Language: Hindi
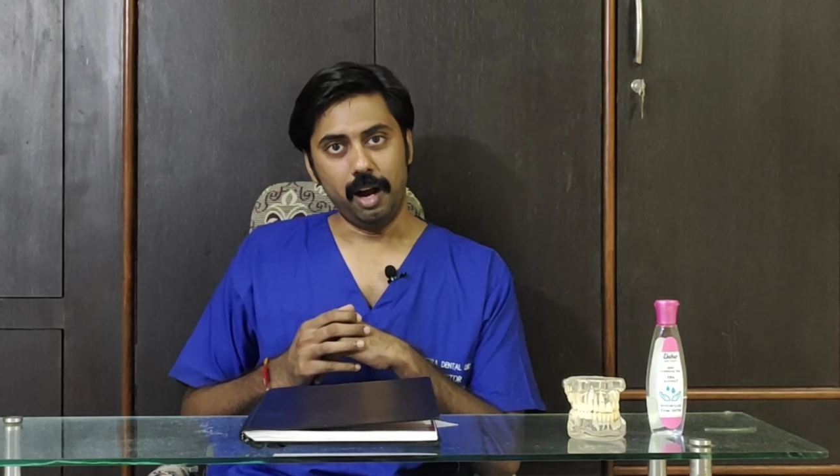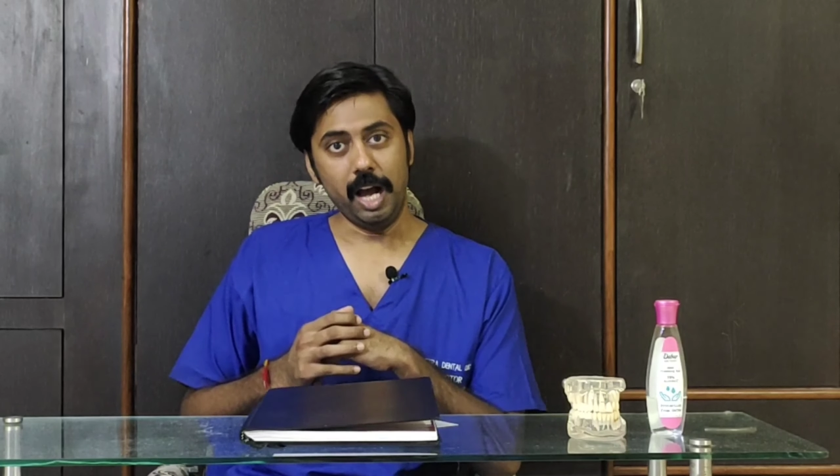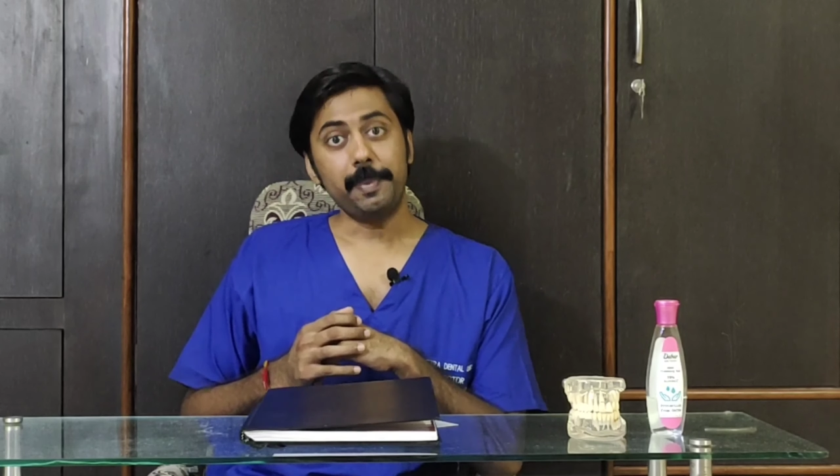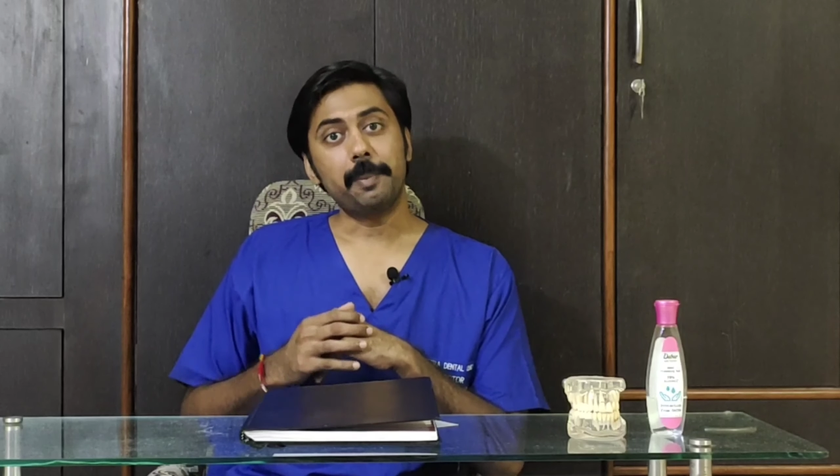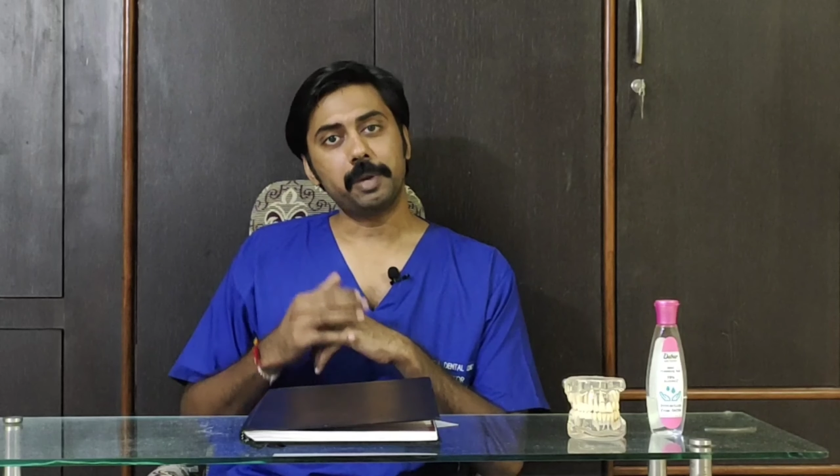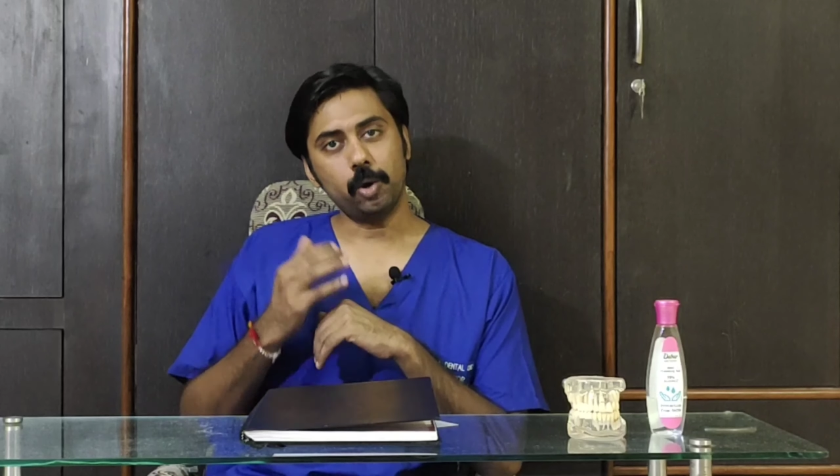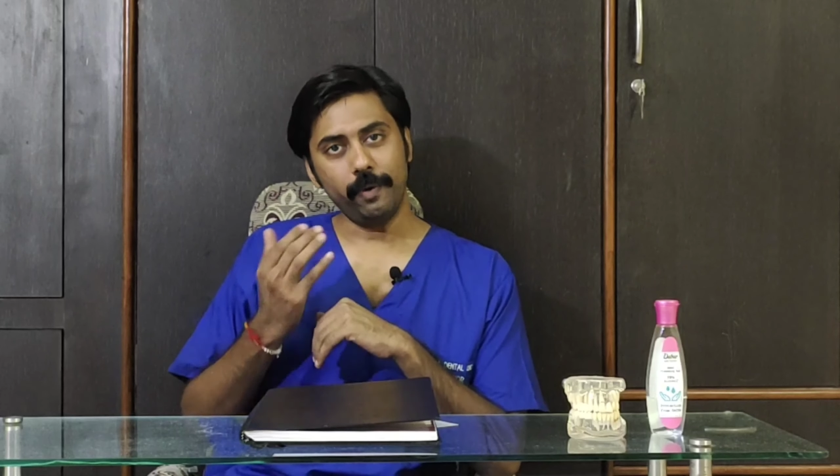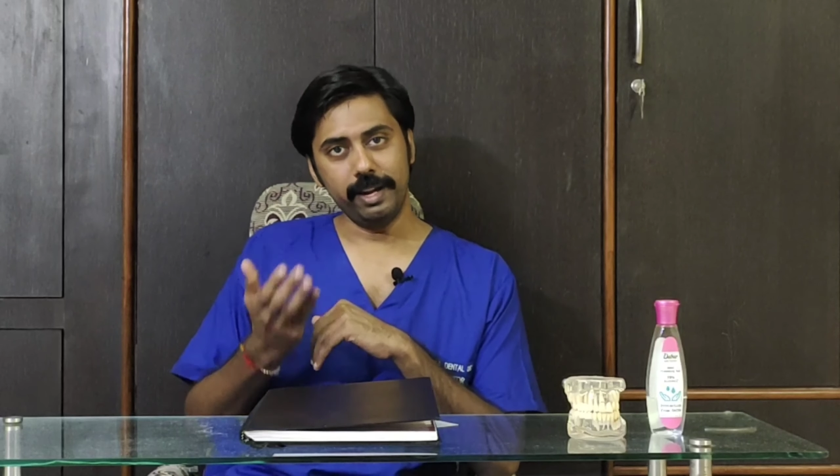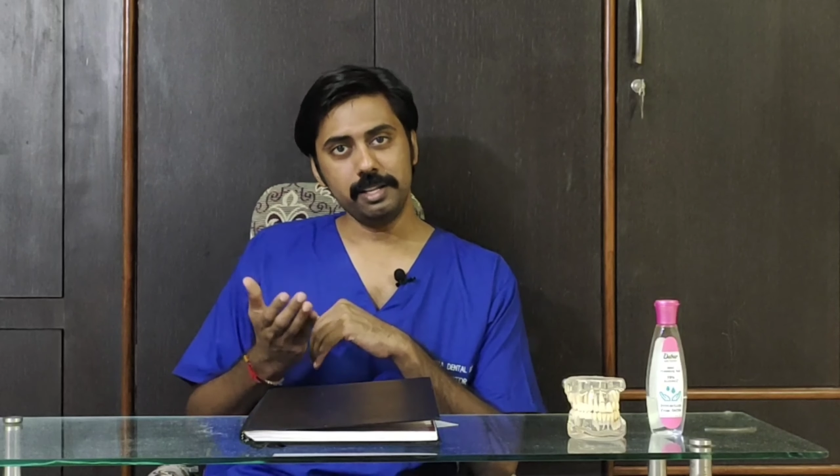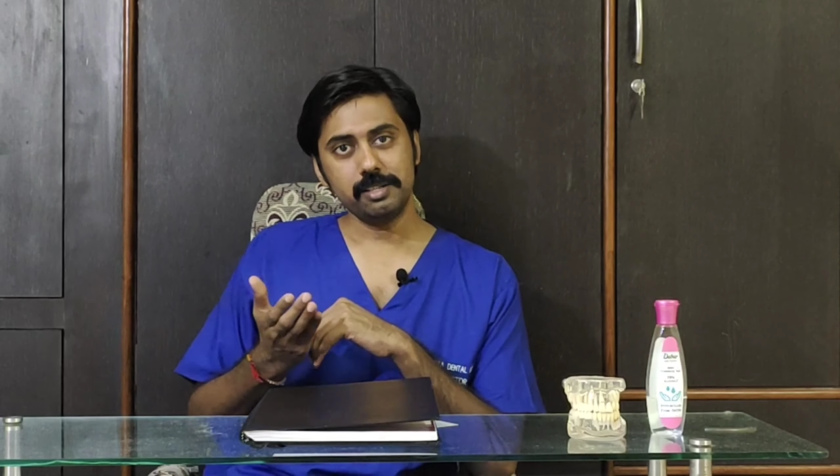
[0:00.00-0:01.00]
आप आपके
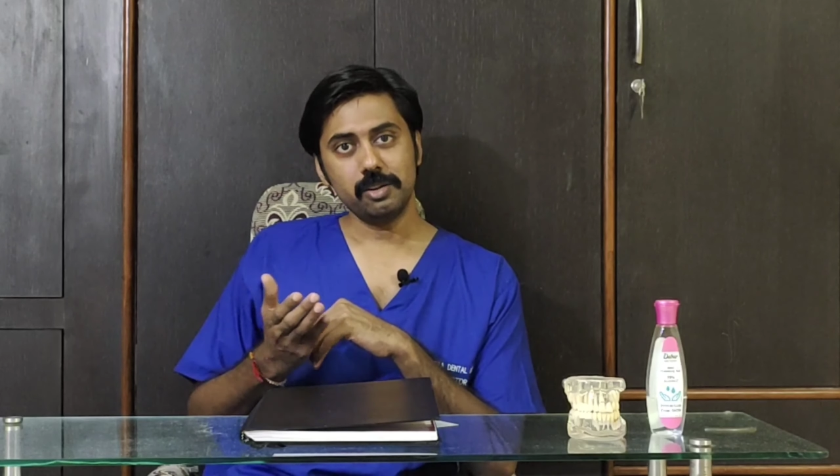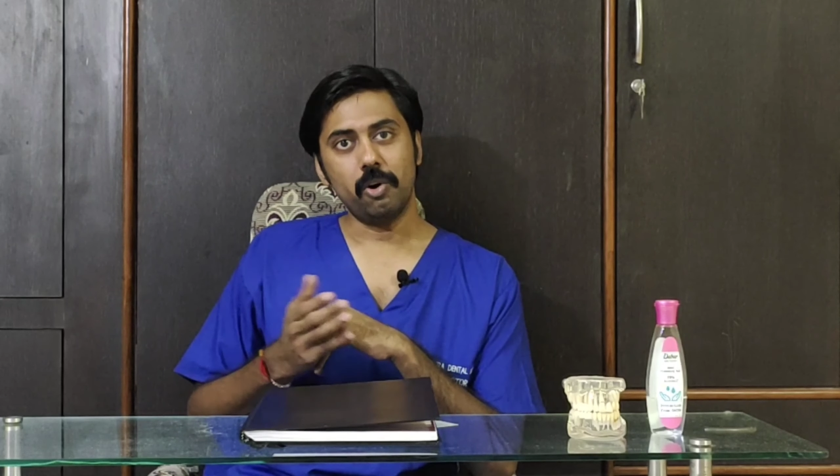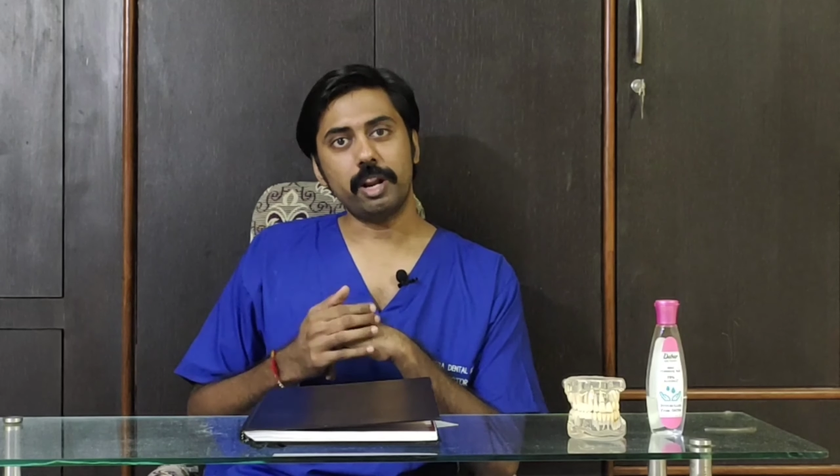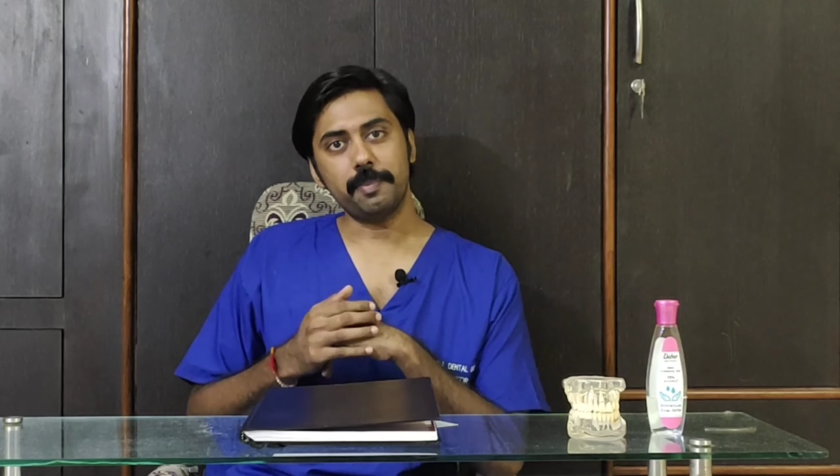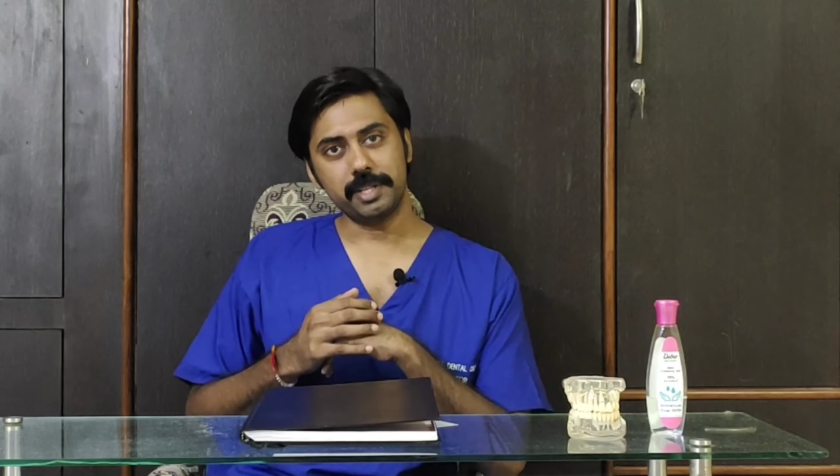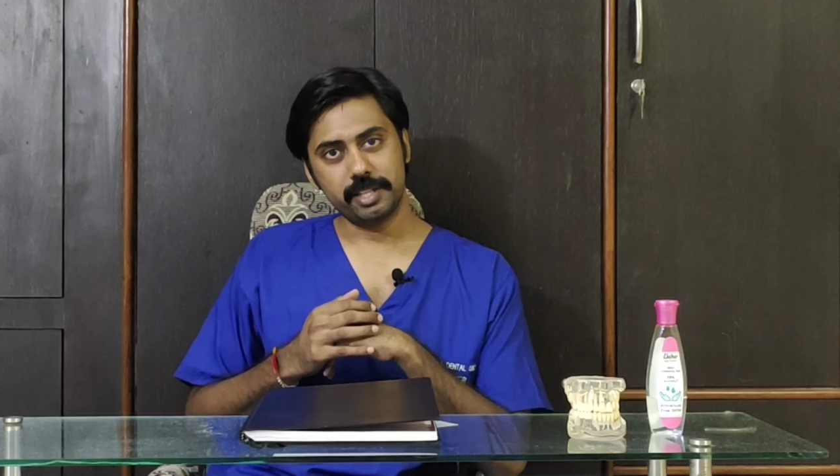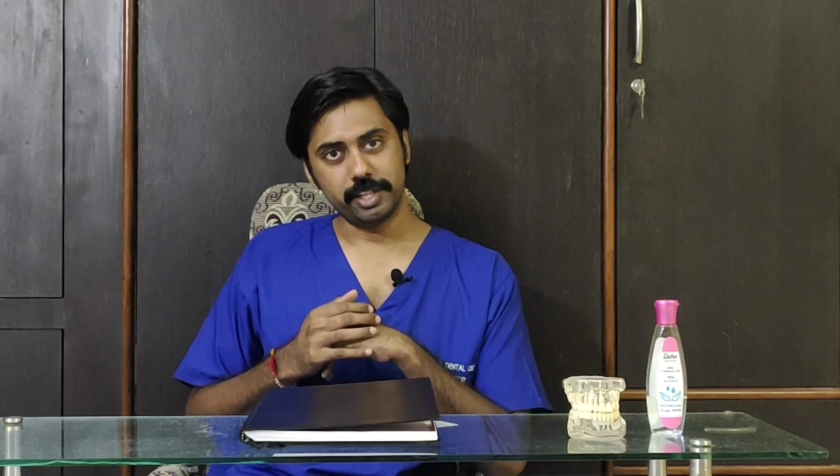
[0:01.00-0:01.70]
क्वेरीज और आपके